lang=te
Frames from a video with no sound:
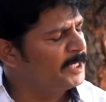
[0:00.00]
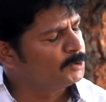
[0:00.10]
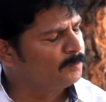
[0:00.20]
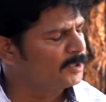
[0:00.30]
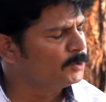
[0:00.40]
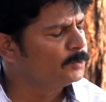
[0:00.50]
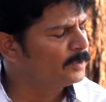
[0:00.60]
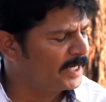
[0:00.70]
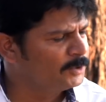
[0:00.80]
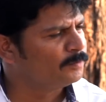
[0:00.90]
రైతు బంధు
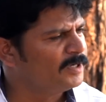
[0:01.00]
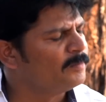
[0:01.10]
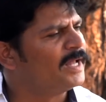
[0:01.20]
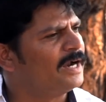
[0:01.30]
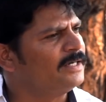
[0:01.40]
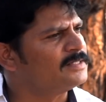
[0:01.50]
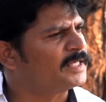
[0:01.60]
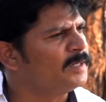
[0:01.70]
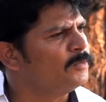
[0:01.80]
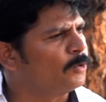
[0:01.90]
రైతు బీమా లాంటి
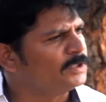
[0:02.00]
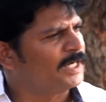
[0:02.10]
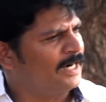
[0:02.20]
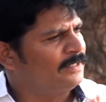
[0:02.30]
స్కీమ్లు కొంత